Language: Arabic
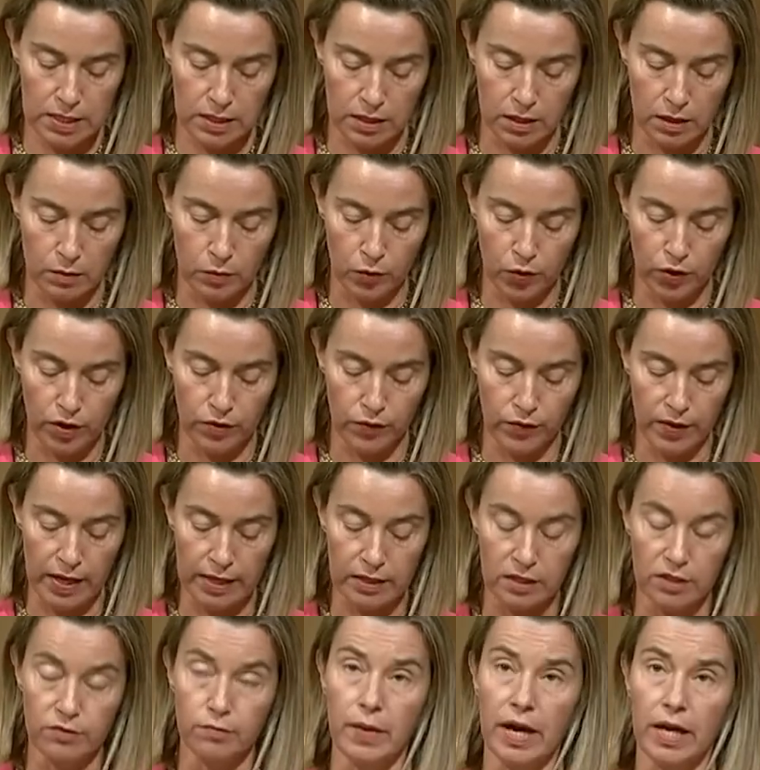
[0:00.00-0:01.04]
إلا من
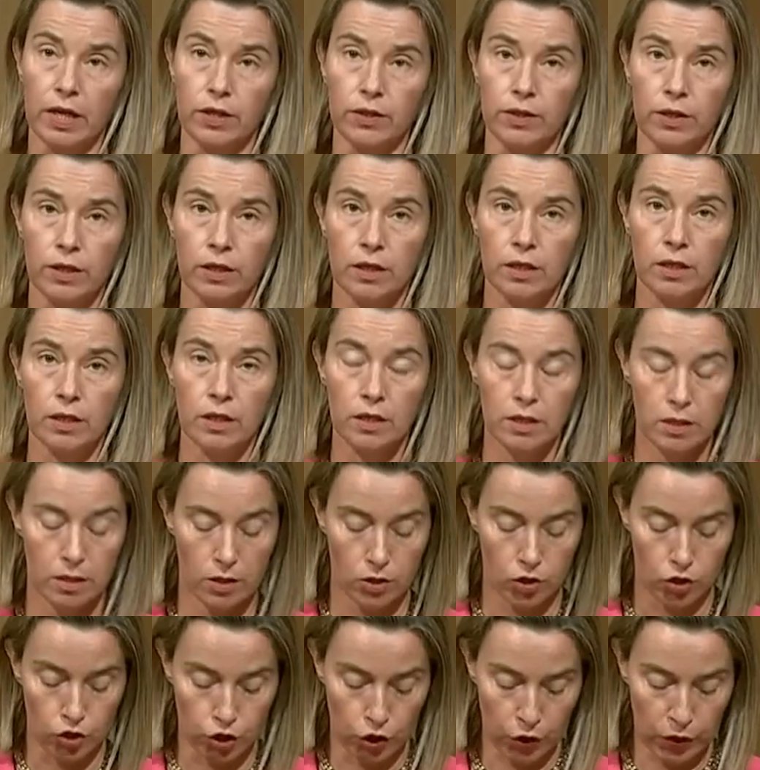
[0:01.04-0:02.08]
خلال تضافر
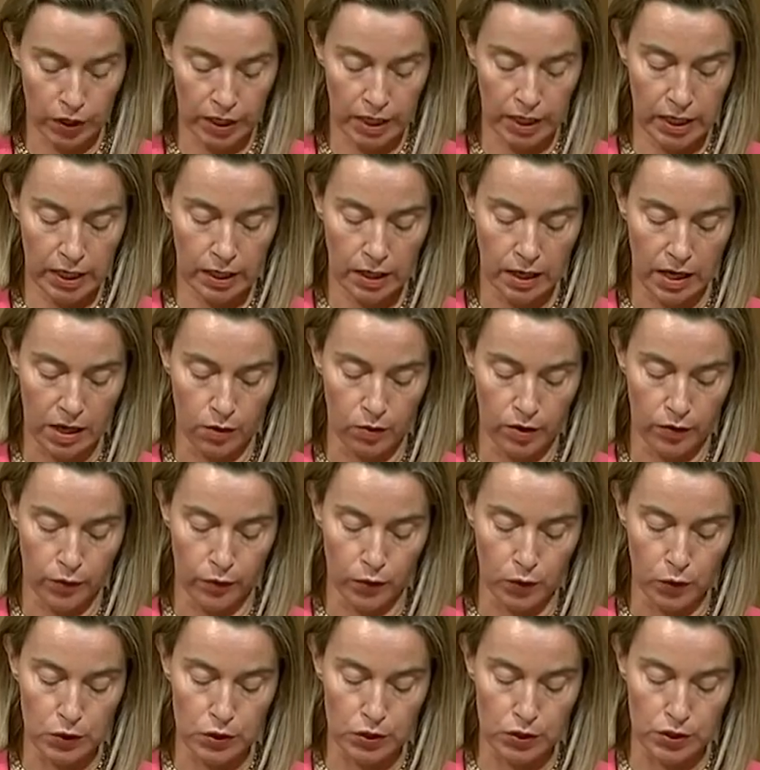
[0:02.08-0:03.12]
الجهود لذلك
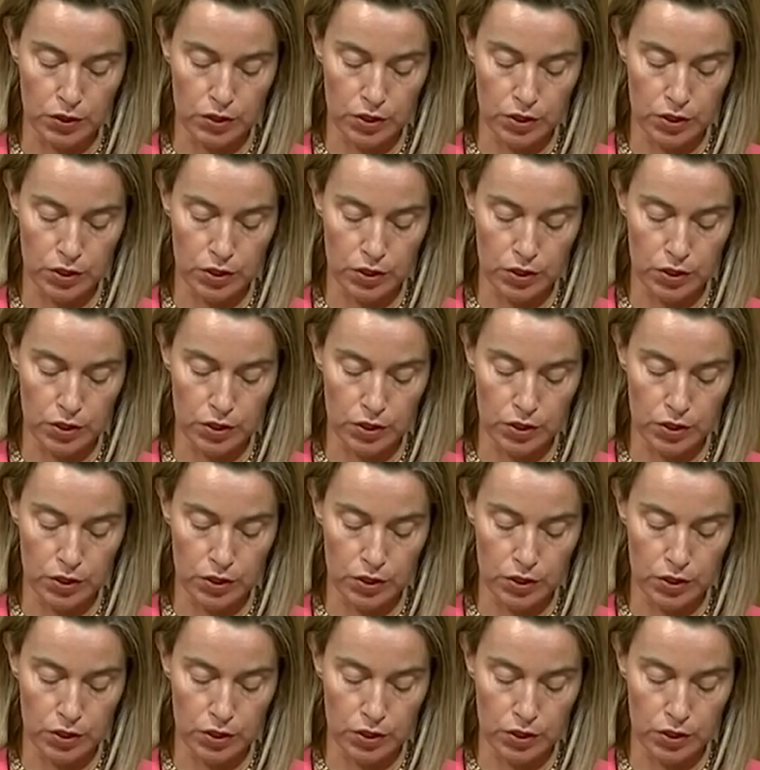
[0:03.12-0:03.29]
انضم